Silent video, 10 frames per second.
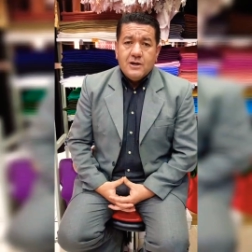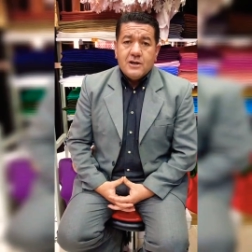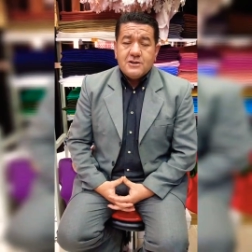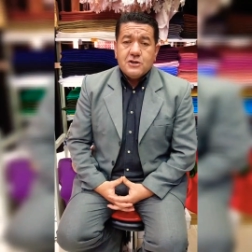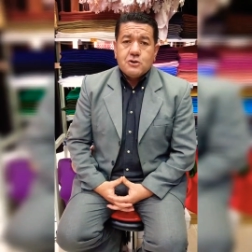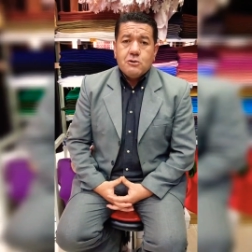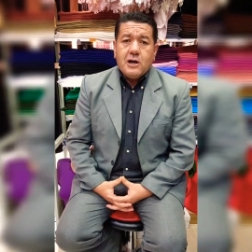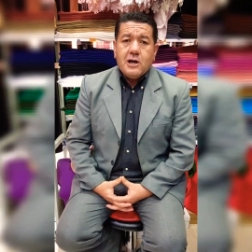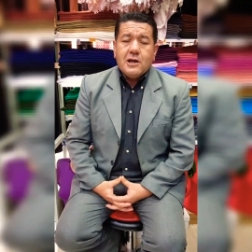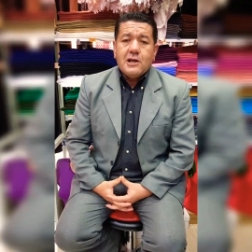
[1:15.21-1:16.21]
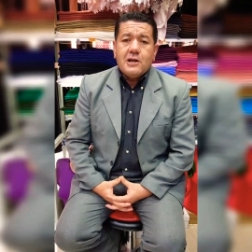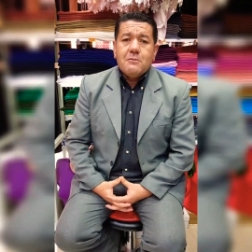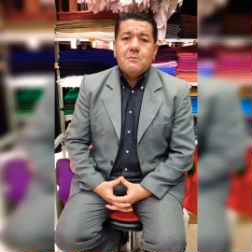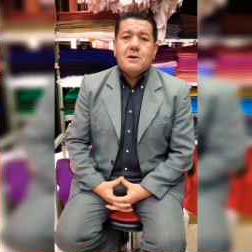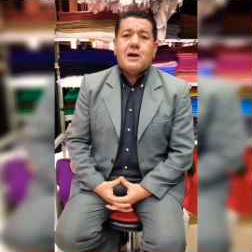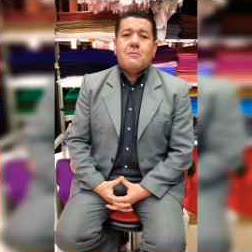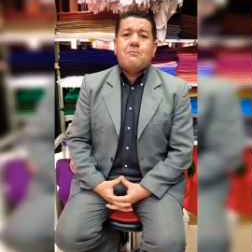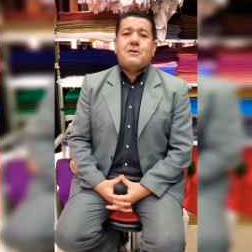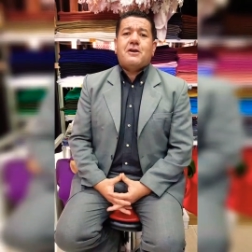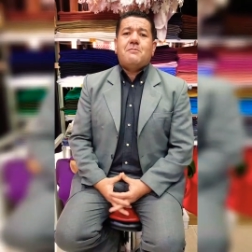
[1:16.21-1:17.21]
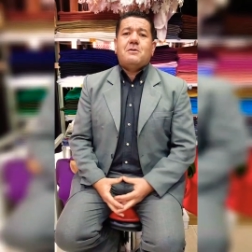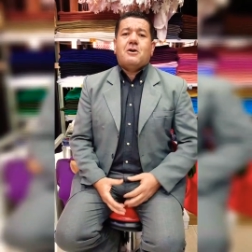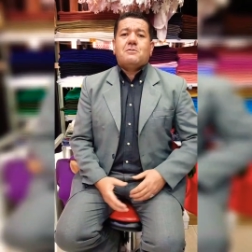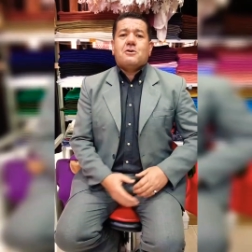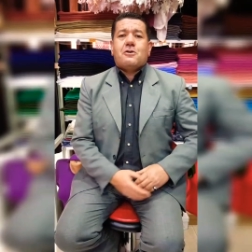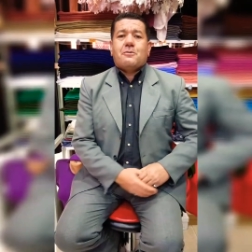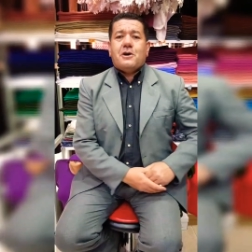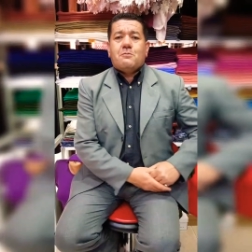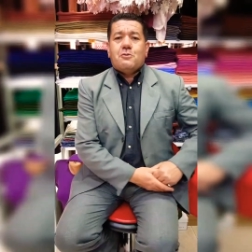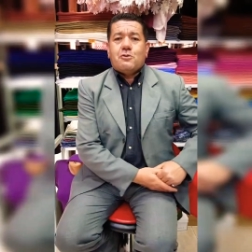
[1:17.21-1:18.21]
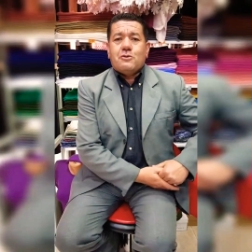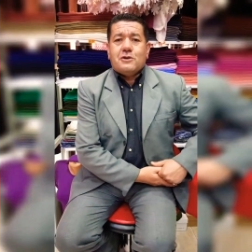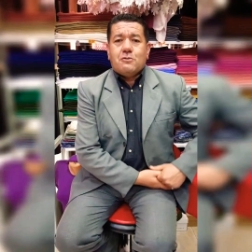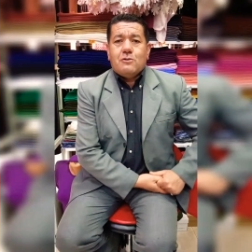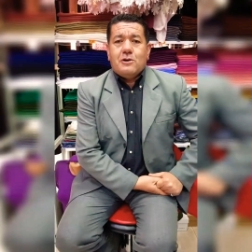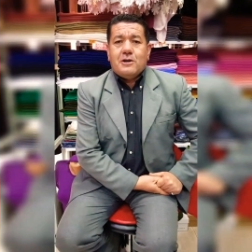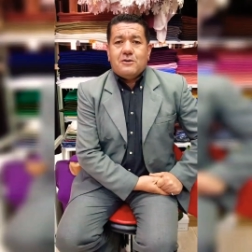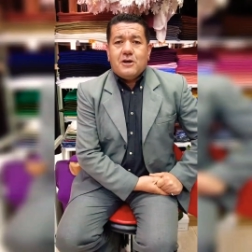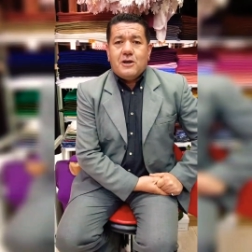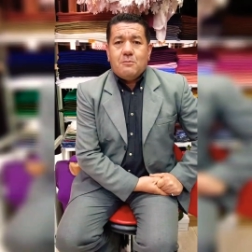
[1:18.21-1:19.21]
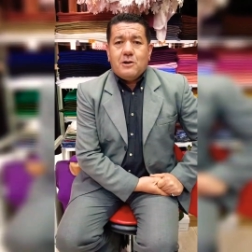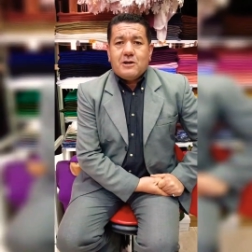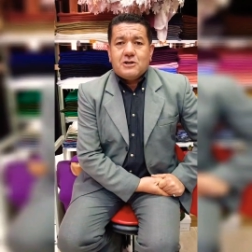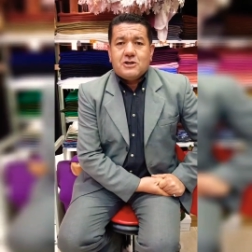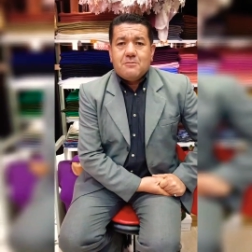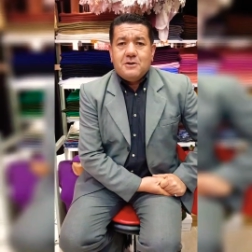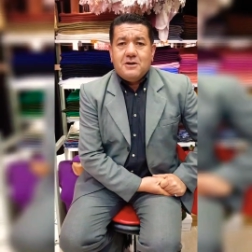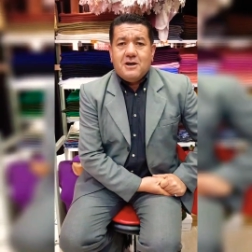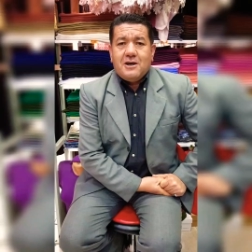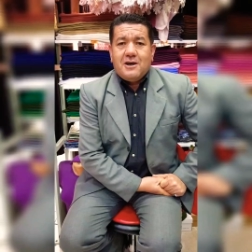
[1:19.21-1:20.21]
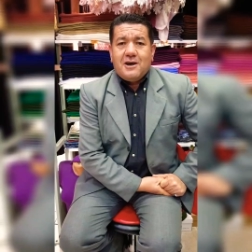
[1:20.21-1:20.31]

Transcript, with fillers: يزيد شريح الخلل من ملعب 845 برودة الهضاب والقشابية